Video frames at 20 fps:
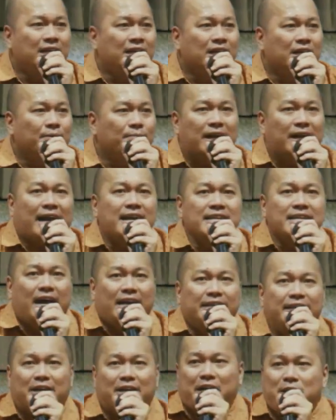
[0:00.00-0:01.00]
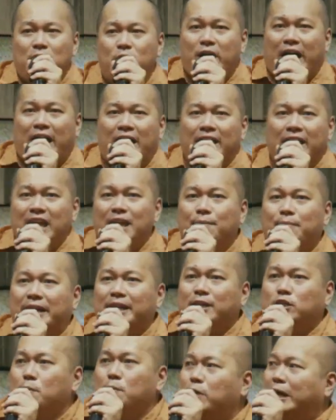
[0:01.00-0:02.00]
Makanya, yang kedua, iman
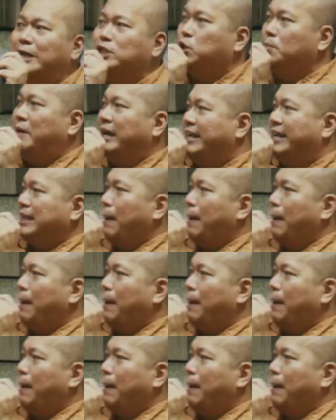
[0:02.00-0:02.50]
itu bukan cuma kita